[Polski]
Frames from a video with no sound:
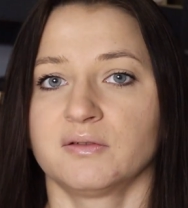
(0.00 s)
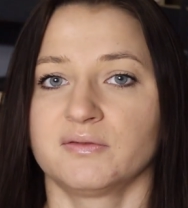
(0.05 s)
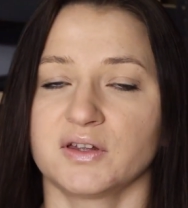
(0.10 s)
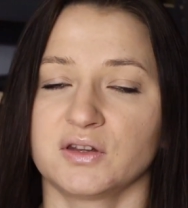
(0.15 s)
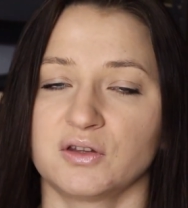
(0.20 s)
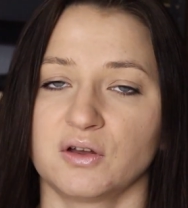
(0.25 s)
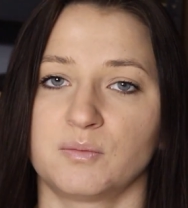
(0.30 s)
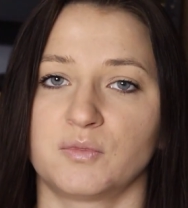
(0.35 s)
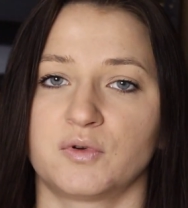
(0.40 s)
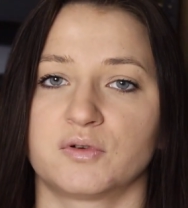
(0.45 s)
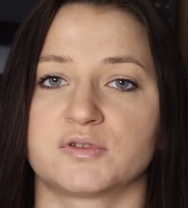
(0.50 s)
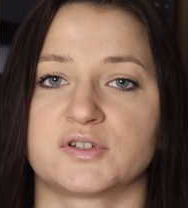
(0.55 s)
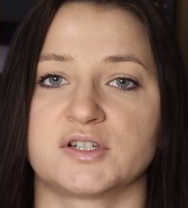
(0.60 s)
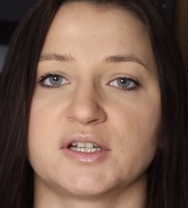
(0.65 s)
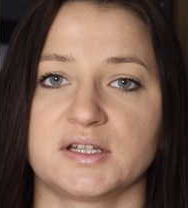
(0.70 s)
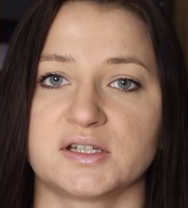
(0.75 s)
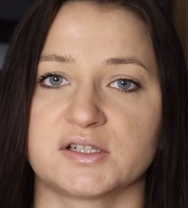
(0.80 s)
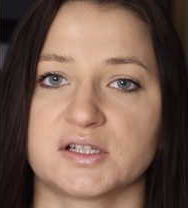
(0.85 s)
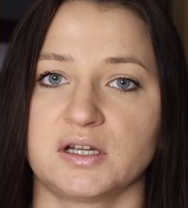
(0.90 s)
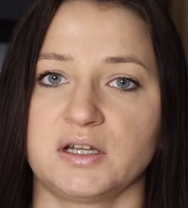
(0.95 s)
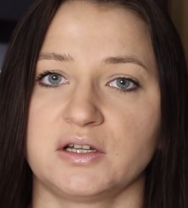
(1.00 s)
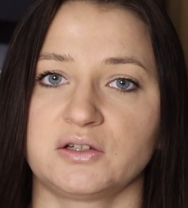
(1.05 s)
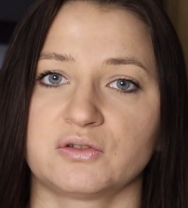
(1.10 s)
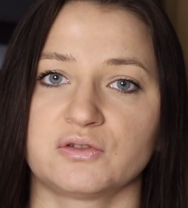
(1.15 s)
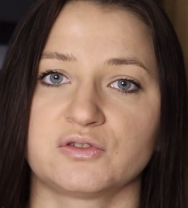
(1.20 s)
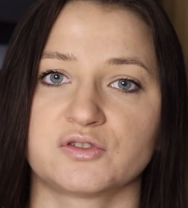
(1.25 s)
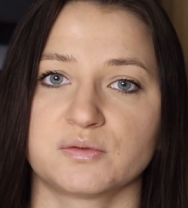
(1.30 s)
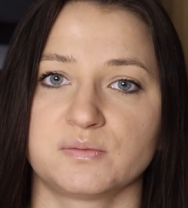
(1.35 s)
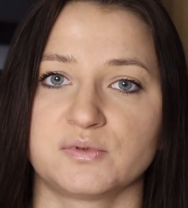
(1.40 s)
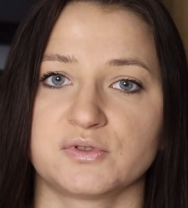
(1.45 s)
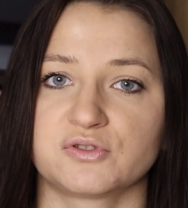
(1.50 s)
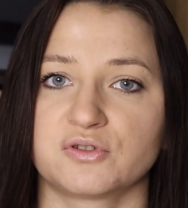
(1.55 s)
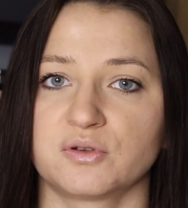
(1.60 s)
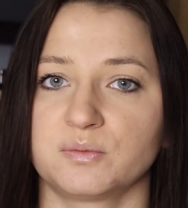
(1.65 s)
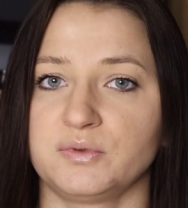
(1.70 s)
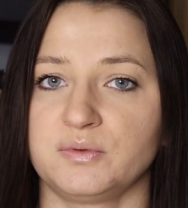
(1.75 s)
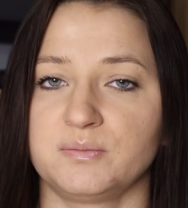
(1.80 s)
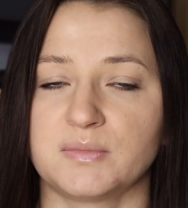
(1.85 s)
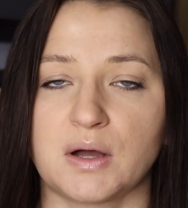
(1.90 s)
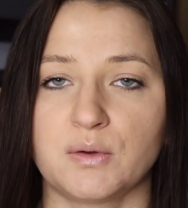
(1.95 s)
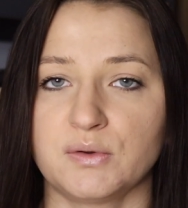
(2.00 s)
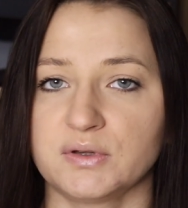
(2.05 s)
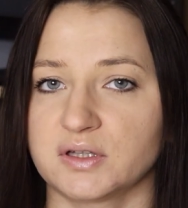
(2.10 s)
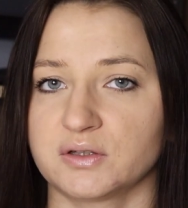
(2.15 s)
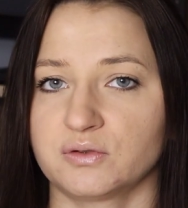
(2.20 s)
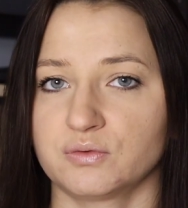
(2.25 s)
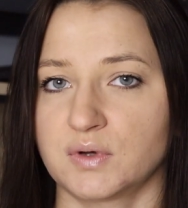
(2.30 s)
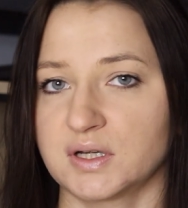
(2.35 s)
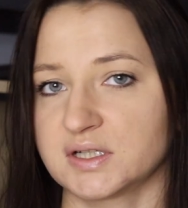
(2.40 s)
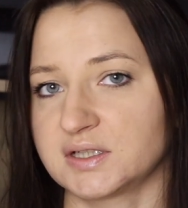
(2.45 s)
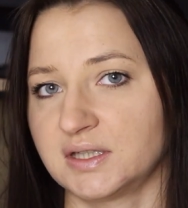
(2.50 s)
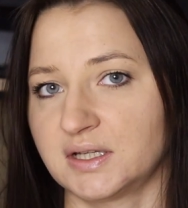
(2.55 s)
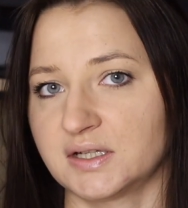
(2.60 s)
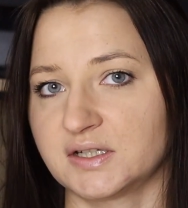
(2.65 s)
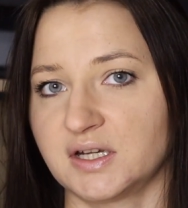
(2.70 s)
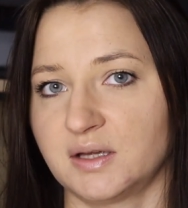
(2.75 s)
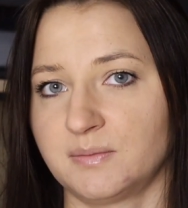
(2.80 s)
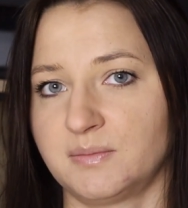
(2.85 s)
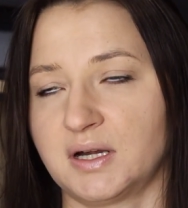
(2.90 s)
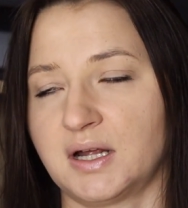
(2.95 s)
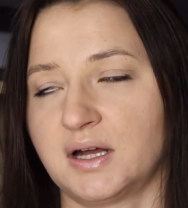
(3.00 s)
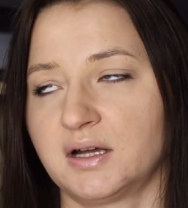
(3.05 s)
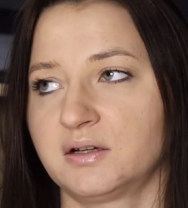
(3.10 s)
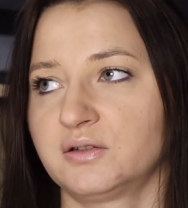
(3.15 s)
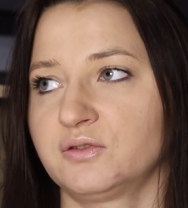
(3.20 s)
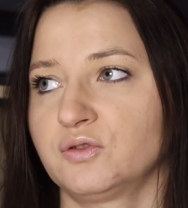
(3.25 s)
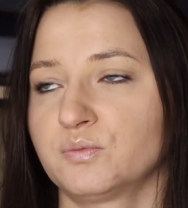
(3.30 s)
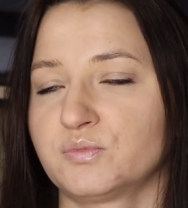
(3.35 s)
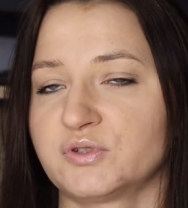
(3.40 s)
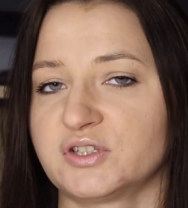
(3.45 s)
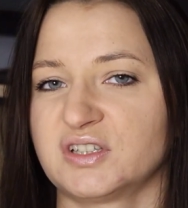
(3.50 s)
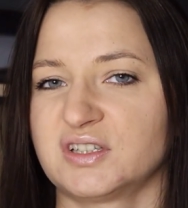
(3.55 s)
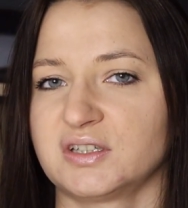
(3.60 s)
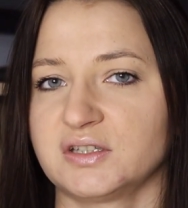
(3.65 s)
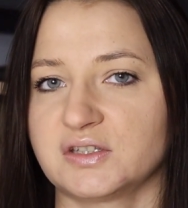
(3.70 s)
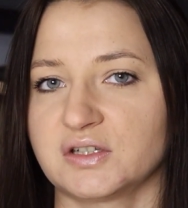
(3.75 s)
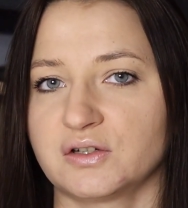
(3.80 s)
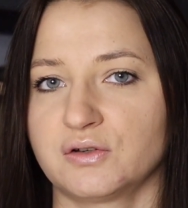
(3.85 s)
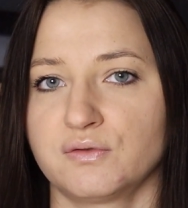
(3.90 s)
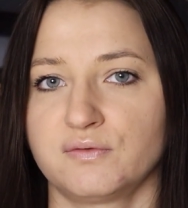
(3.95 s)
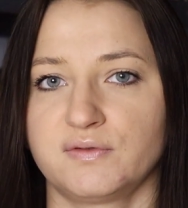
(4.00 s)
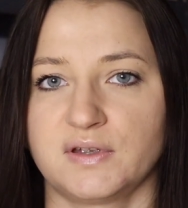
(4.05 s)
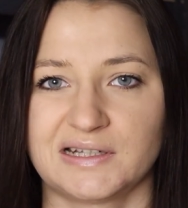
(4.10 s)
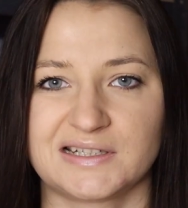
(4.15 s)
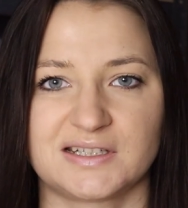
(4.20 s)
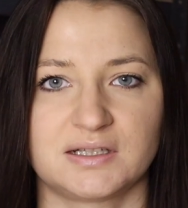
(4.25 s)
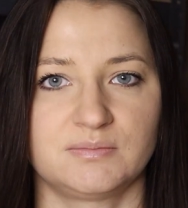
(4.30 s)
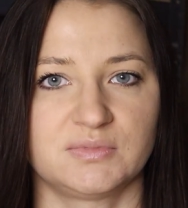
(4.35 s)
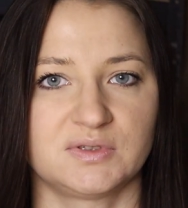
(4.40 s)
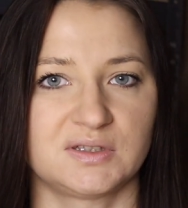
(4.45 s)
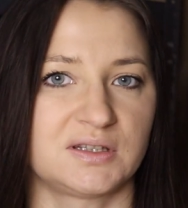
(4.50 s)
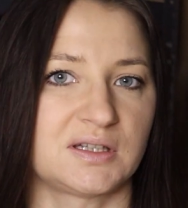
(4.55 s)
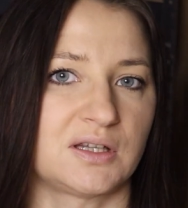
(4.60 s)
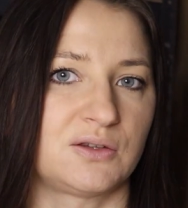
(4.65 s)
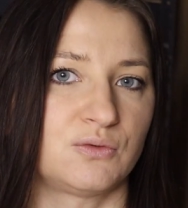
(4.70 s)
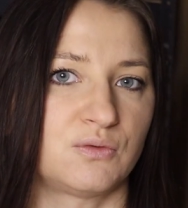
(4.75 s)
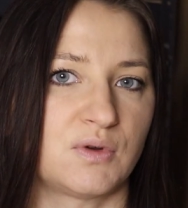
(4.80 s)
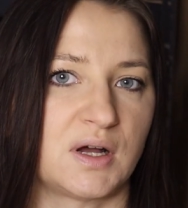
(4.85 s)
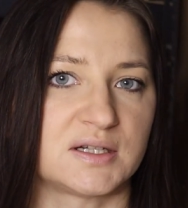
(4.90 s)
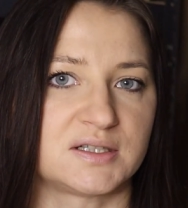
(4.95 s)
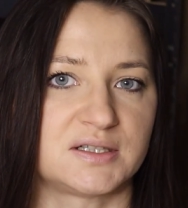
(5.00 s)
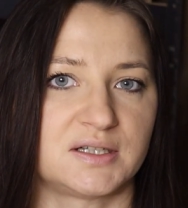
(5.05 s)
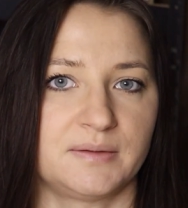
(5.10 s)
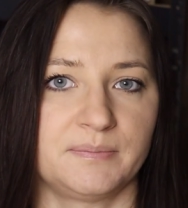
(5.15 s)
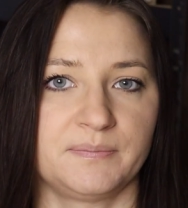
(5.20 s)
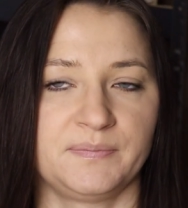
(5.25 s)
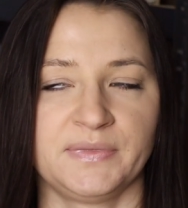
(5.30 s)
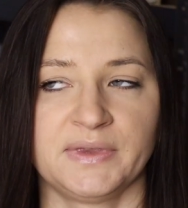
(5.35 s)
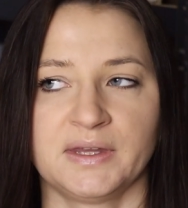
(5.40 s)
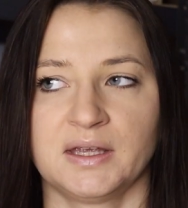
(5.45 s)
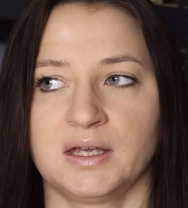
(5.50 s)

Wiadomo, że jeżeli ktoś sobie zrobi mały tatuaż na żebrach, to przykrycie go większym tatuażem